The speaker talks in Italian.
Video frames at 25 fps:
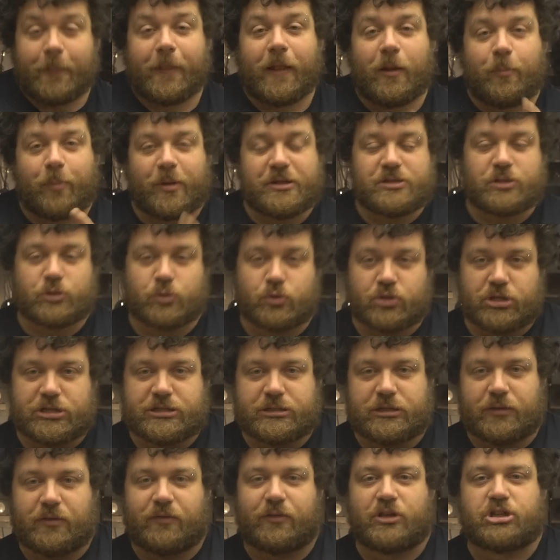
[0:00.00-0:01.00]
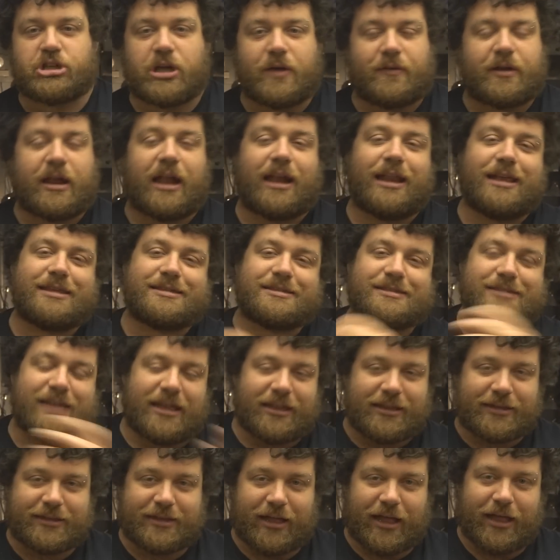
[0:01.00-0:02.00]
Il pezzo successivo invece avrà
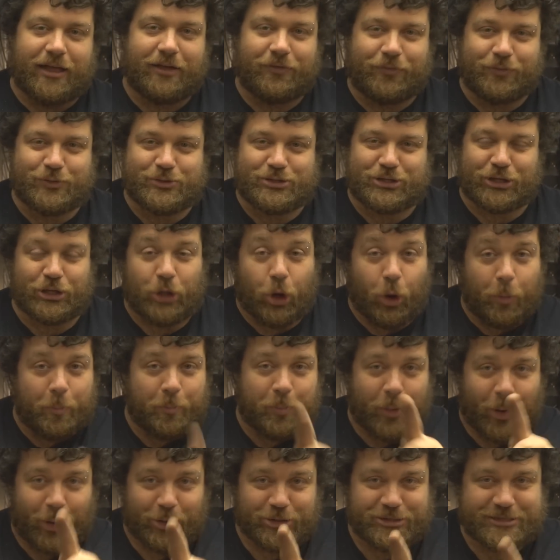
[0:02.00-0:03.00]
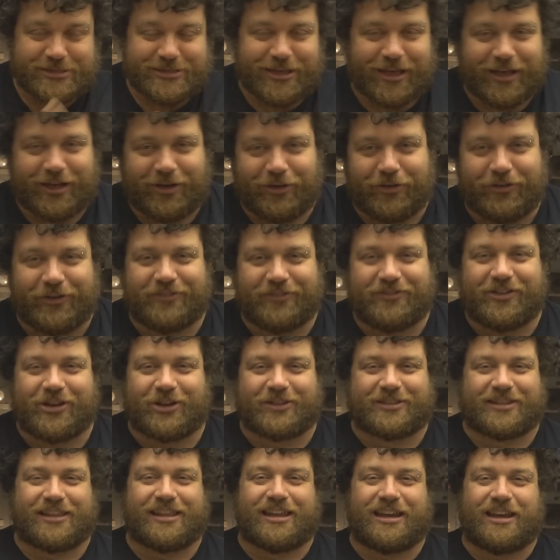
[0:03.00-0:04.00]
l'esatta funzione opposta, ovvero
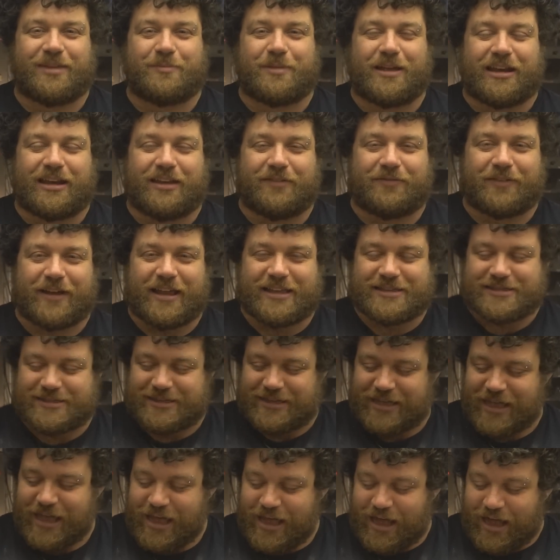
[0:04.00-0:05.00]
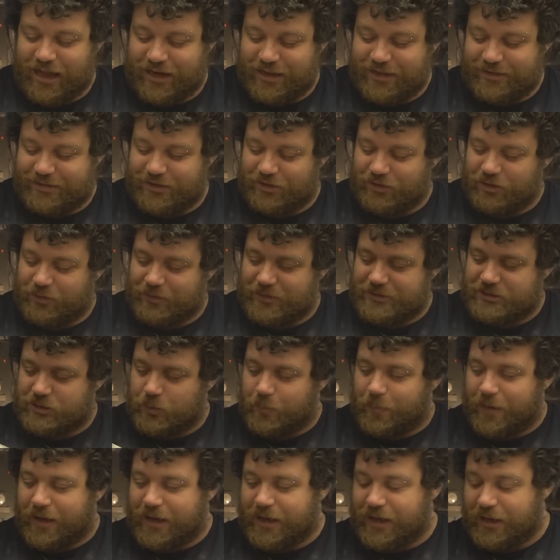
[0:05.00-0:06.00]
tenerli belli freschi. All'interno di questo
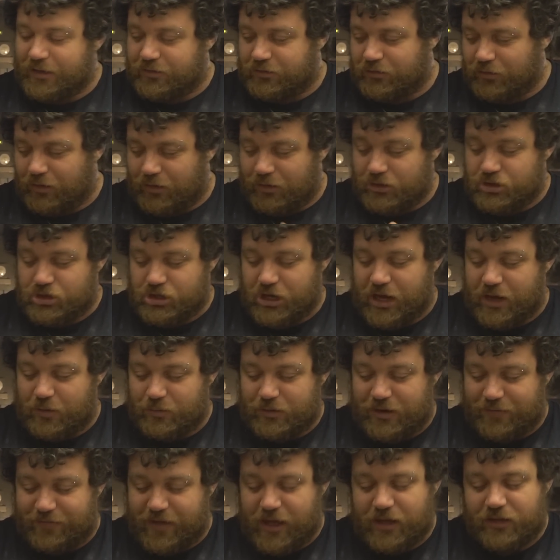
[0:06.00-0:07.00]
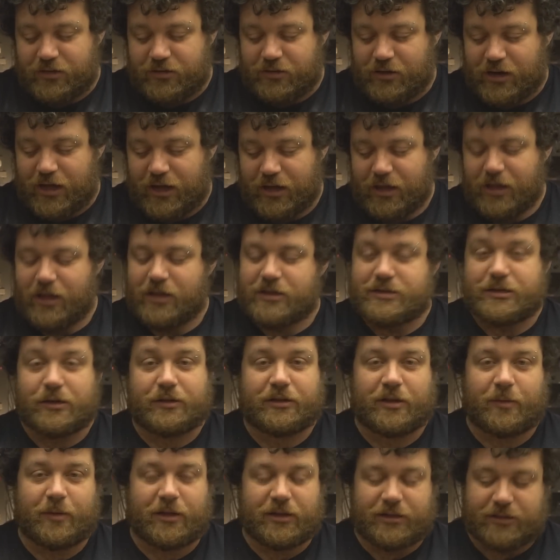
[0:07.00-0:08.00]
pacchetto c'è una ventola,
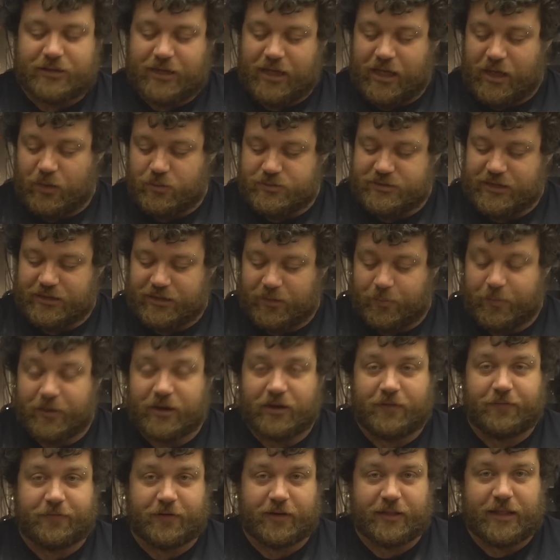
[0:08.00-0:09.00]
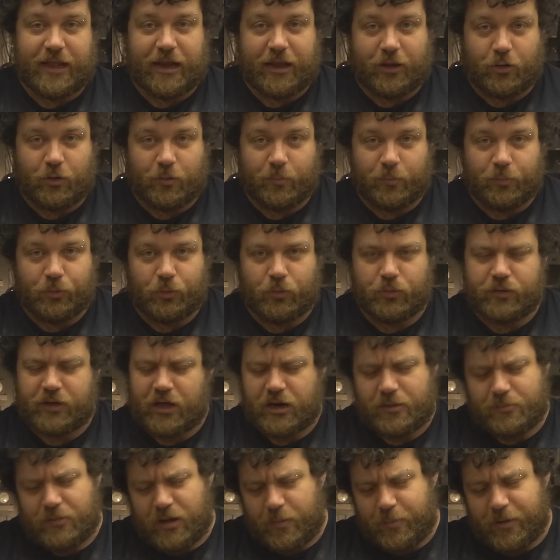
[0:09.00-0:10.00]
solitamente è usata per raffreddare i
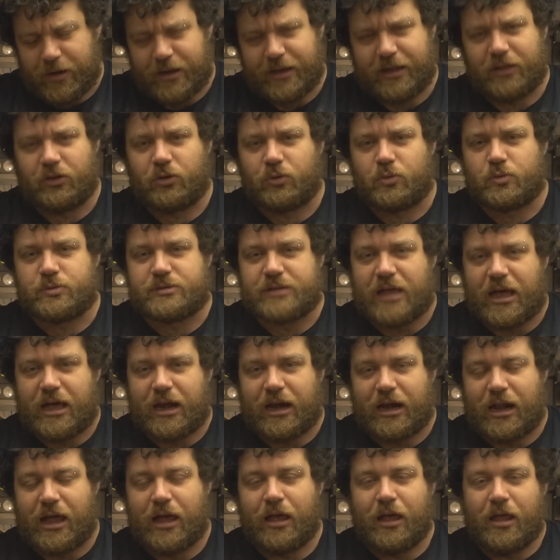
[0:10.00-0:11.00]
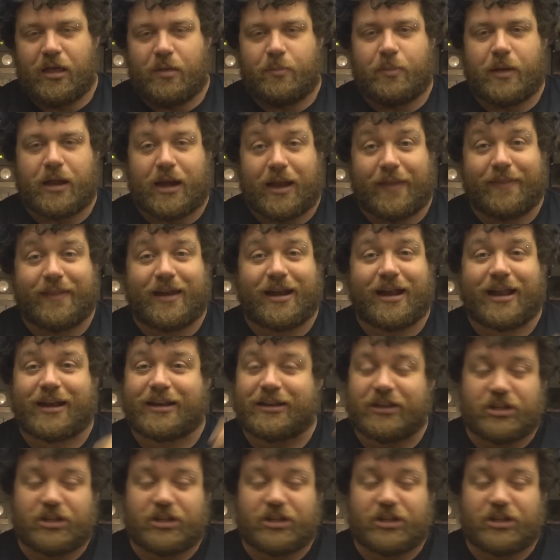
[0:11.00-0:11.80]
computer, ma perché non usarla per andare a